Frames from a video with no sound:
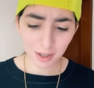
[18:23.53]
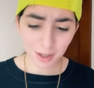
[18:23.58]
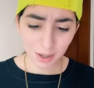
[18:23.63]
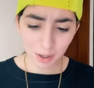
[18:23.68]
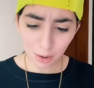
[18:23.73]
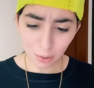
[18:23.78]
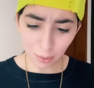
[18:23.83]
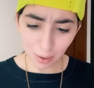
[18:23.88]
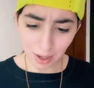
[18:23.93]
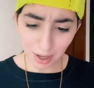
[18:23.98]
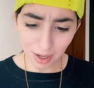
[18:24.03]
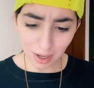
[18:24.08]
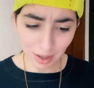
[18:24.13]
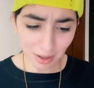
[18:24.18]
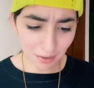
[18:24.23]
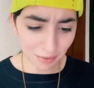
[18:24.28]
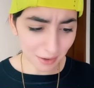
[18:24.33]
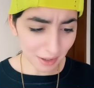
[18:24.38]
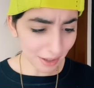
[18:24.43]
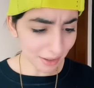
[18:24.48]
¿Cuál es la
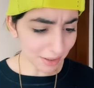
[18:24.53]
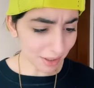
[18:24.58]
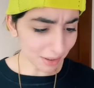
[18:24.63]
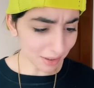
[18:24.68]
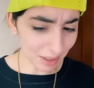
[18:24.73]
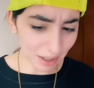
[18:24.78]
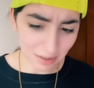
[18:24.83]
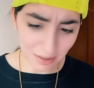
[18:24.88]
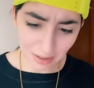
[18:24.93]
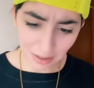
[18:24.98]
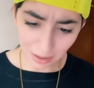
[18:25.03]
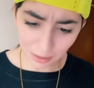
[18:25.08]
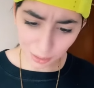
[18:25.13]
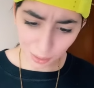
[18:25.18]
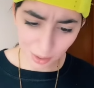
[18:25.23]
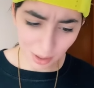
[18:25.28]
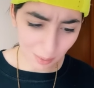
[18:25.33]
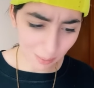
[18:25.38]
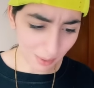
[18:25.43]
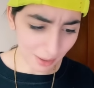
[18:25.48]
diferencia entre el cilantro y
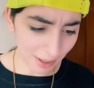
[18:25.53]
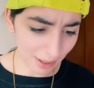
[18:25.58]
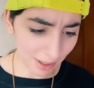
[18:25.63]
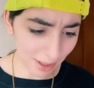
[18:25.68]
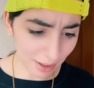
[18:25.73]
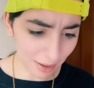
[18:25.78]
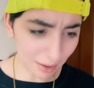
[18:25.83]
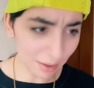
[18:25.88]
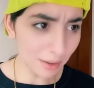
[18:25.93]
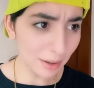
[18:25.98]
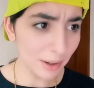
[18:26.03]
el perejil?